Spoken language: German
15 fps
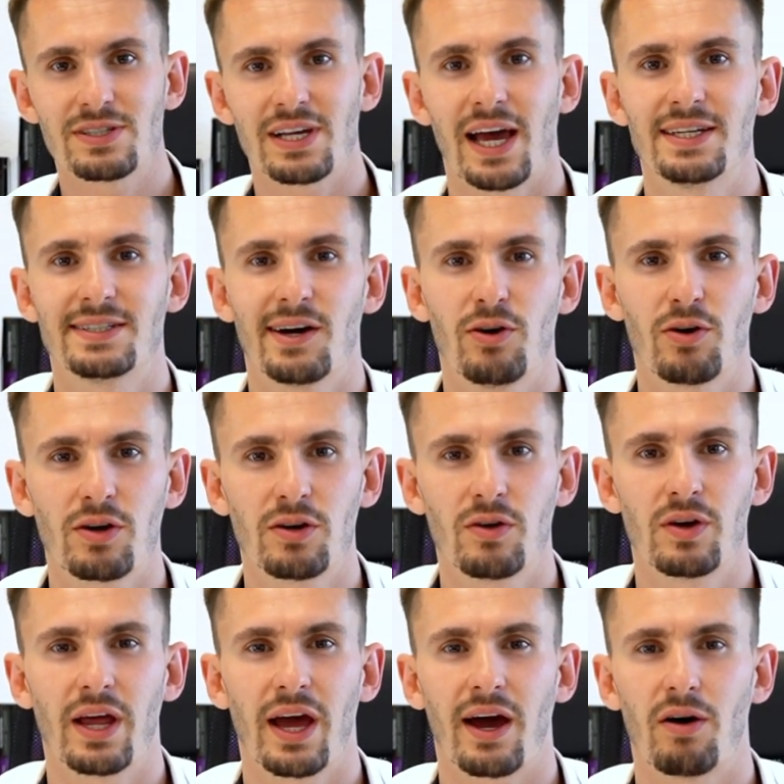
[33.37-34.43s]
uns eintauchen
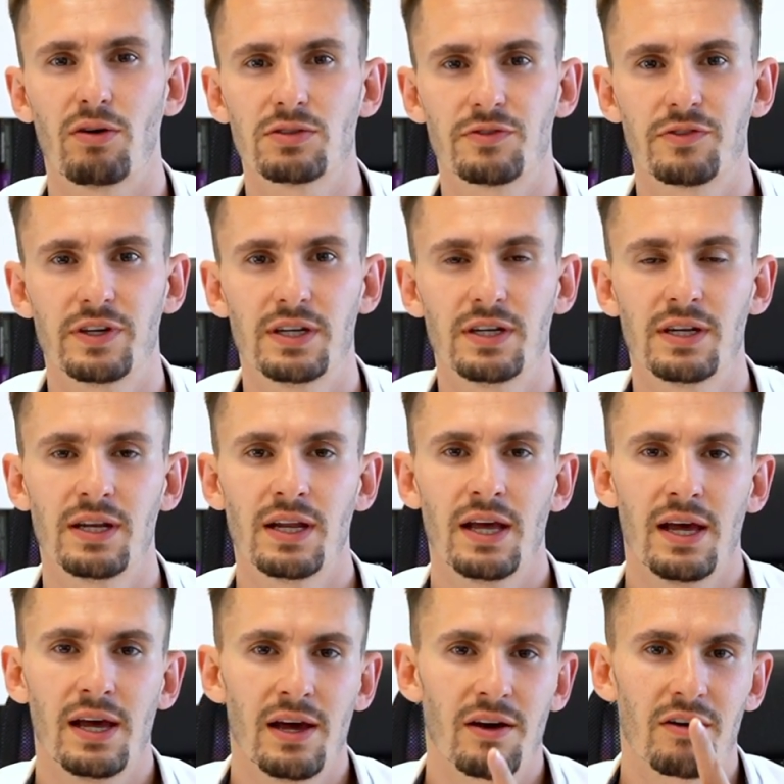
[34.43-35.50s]
und herausfinden,
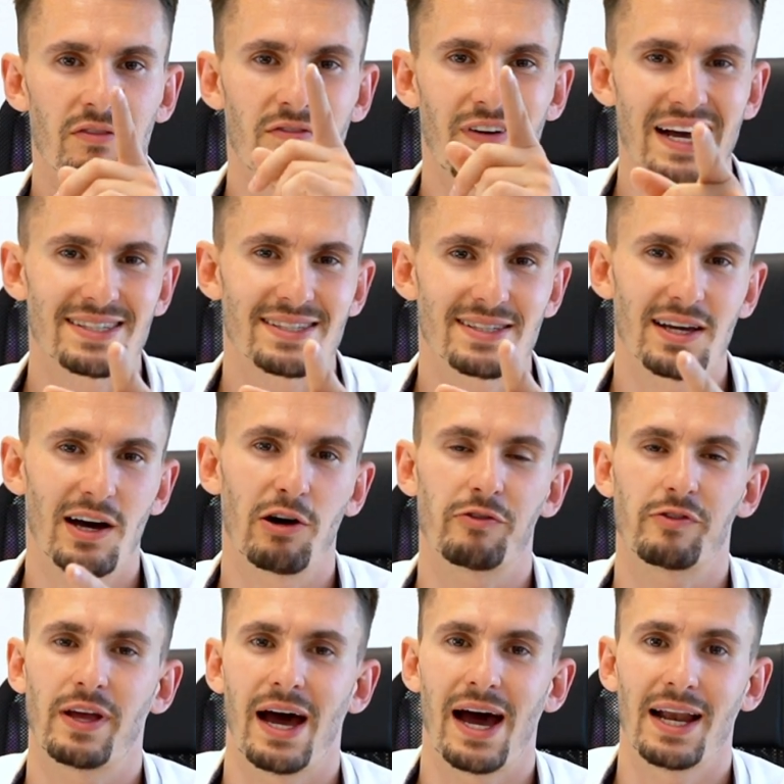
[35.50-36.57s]
was
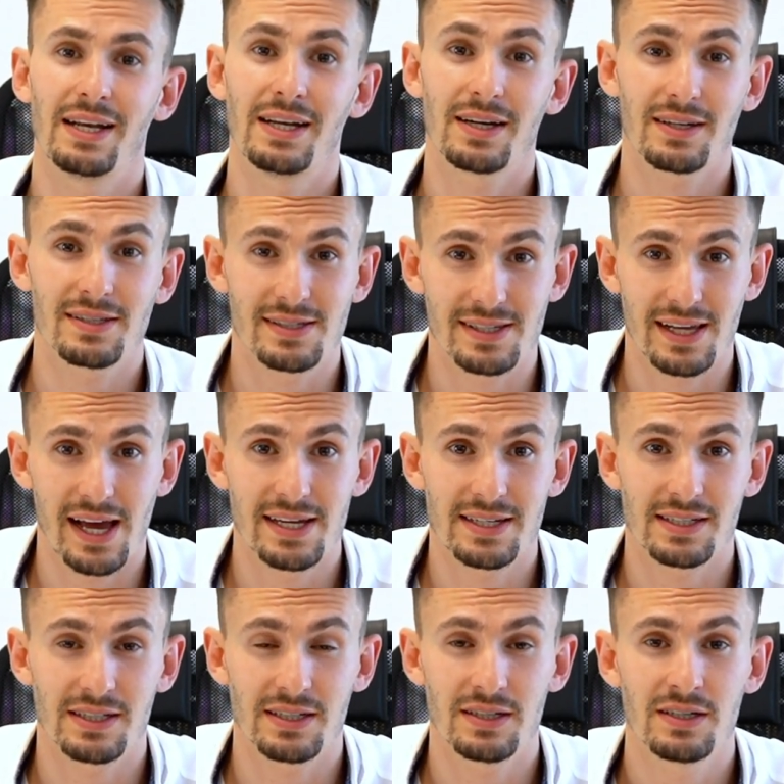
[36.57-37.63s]
auf der anderen
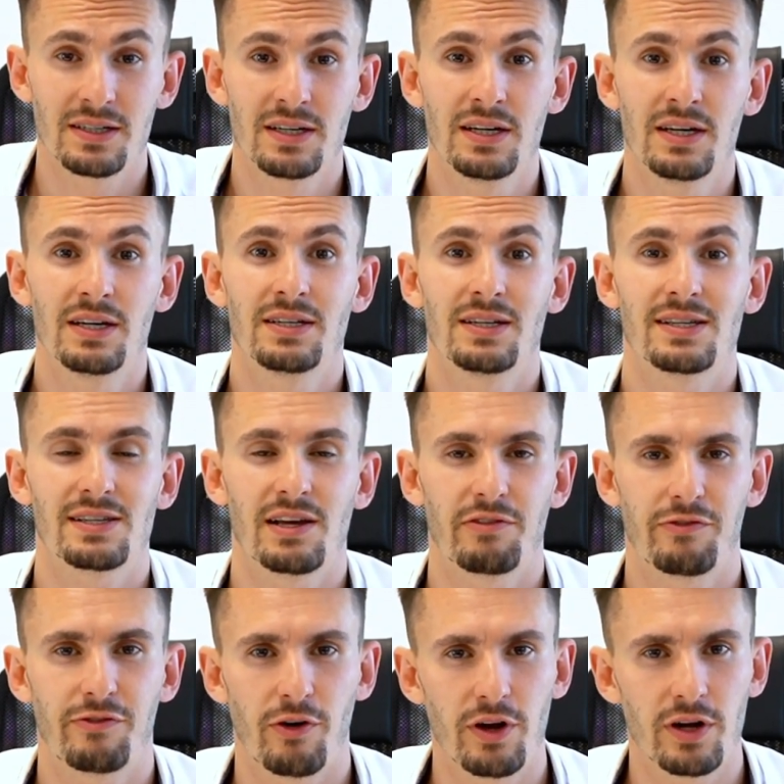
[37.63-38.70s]
Seite des
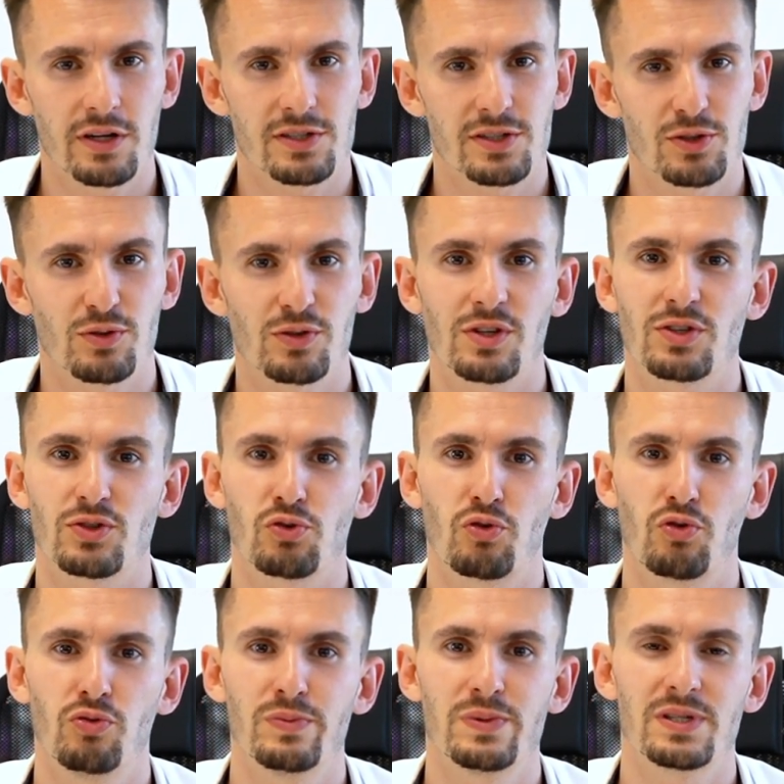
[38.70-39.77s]
Erfolgs und des
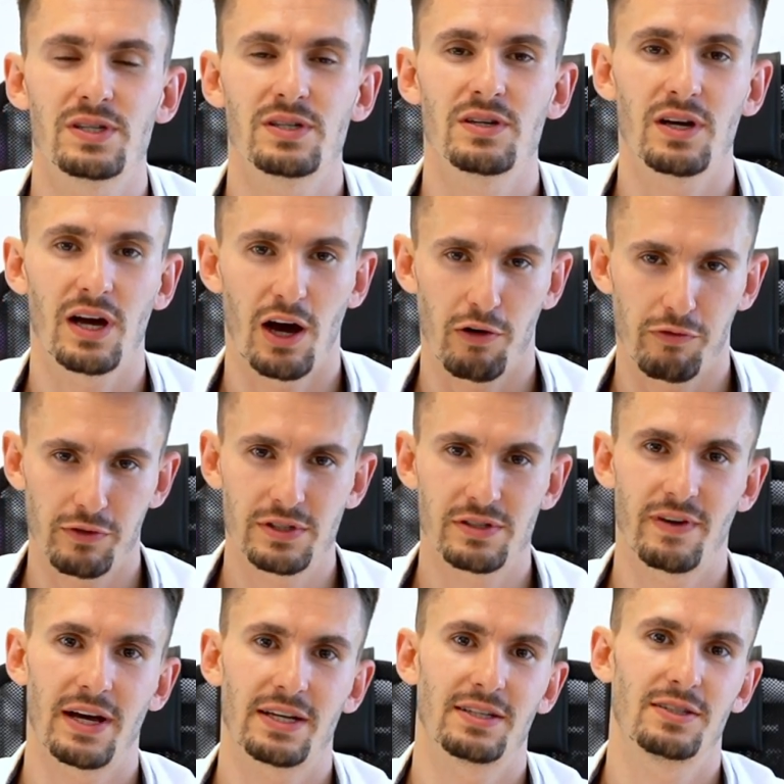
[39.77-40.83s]
Ruhms auf uns
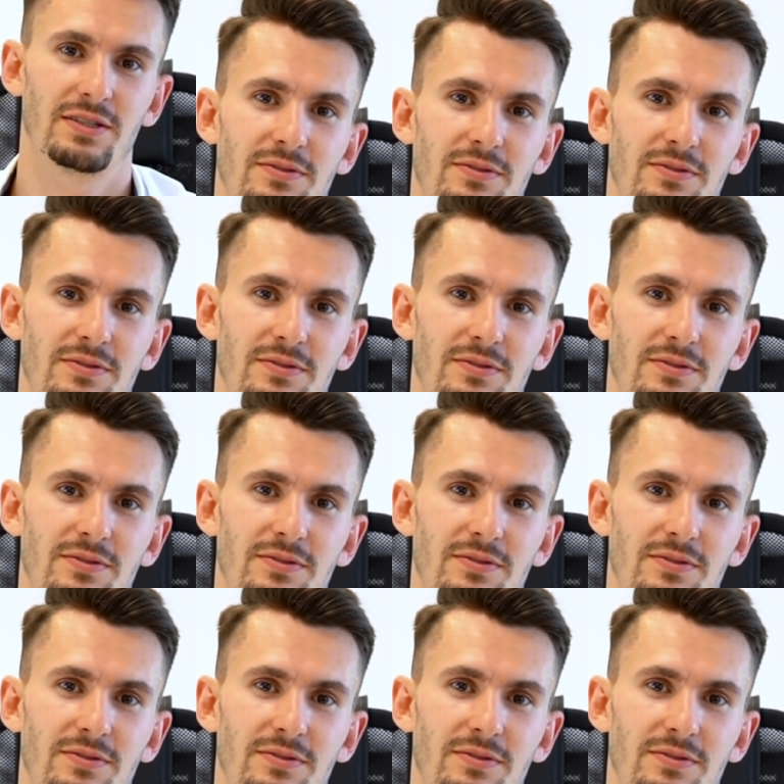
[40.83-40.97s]
wartet.